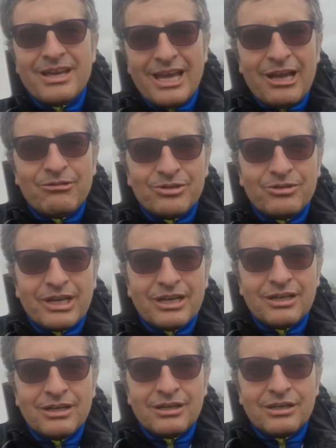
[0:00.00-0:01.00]
È o non è?
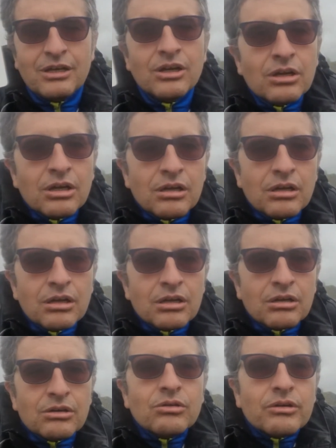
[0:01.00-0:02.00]

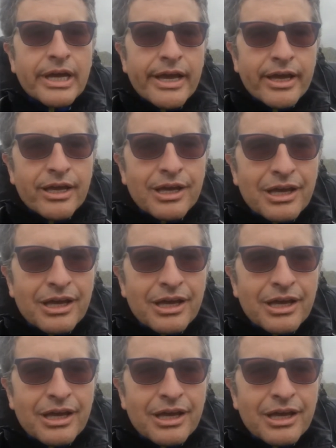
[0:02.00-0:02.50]
Non è.